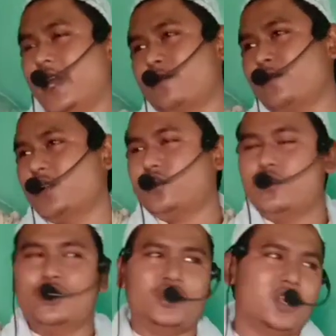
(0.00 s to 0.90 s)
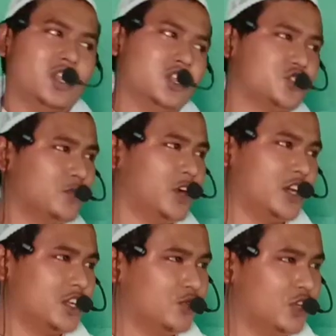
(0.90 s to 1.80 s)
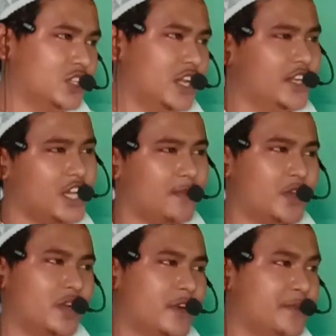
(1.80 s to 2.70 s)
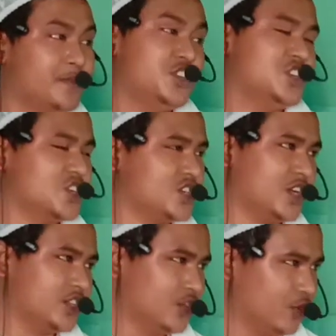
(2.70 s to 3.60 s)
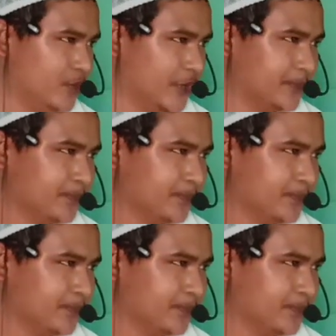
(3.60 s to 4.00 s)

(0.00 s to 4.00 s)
একমাত্র হচ্ছেন আল্লাহ সুবাহানা হুয়া তালা এটা আপনার আমার বিশ্বাস রাখতে হবে